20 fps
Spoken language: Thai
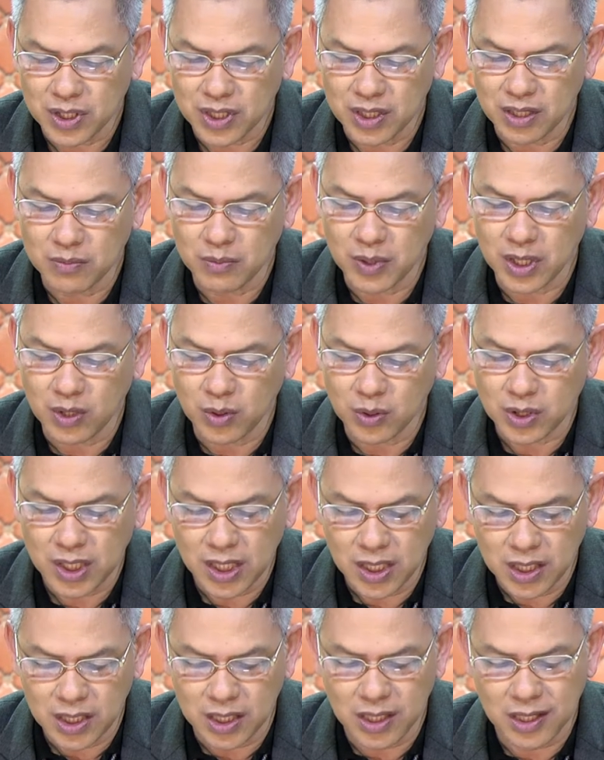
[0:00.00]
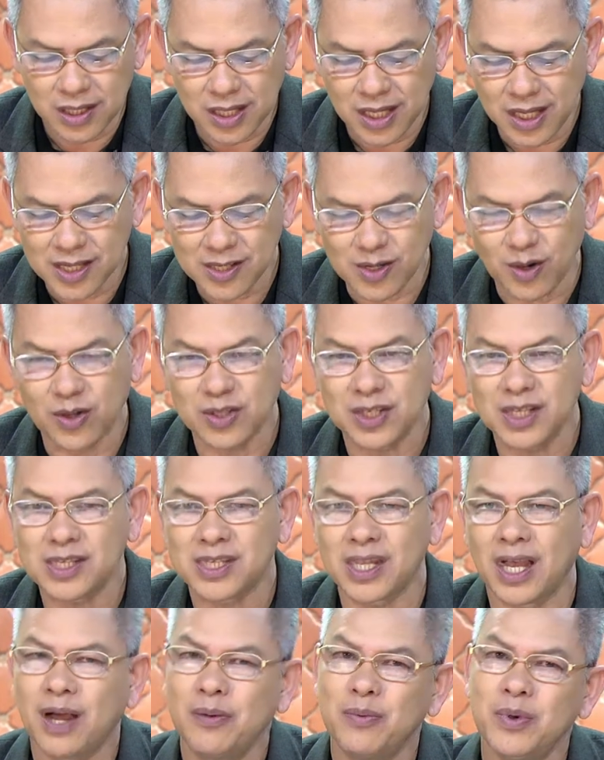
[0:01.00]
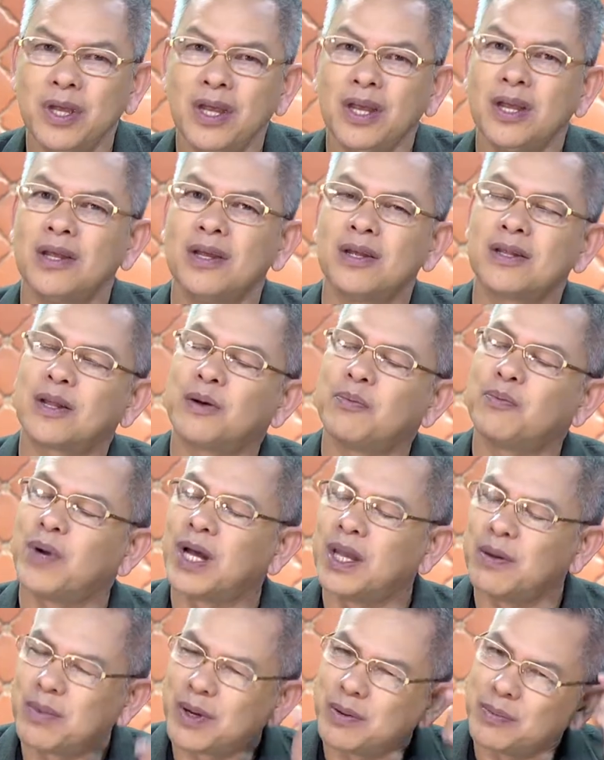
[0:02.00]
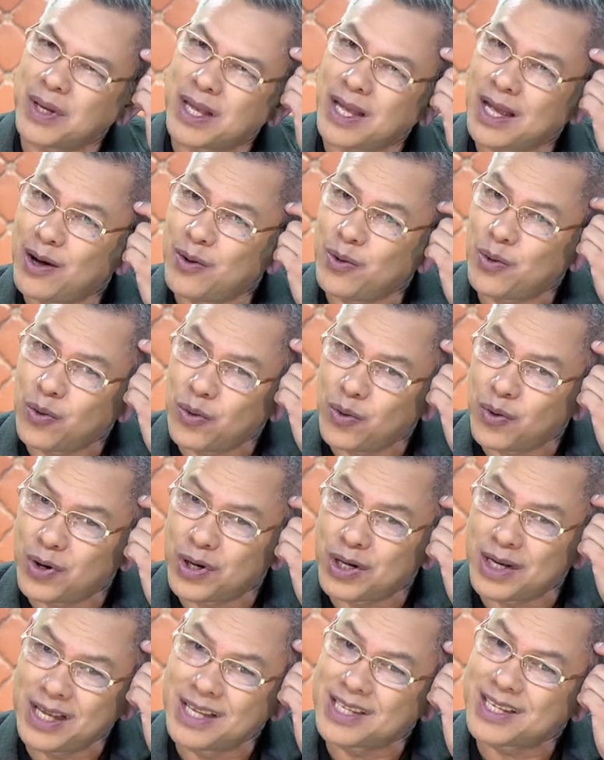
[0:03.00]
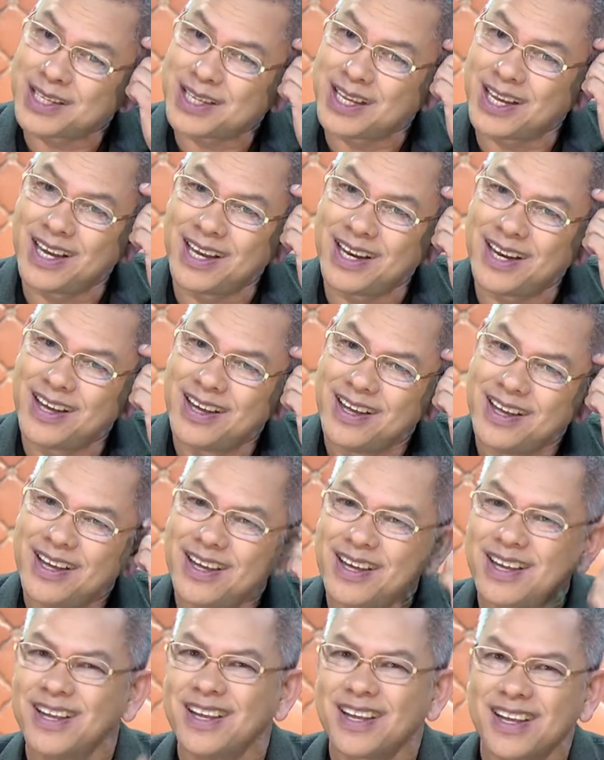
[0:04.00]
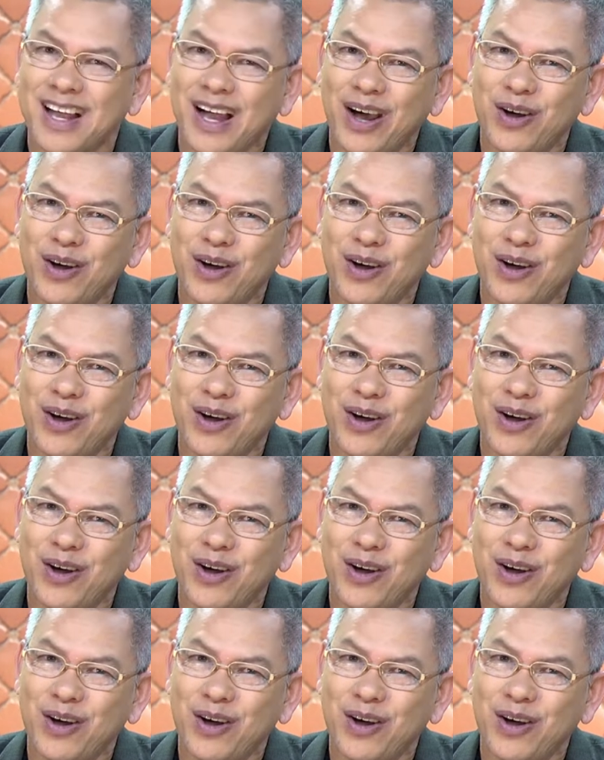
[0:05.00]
ถึงมนุษย์ที่หนึ่งที่สองที่สามเอ๊ะทำไมมันไม่เข้าคนดีสักทีนะ เข้า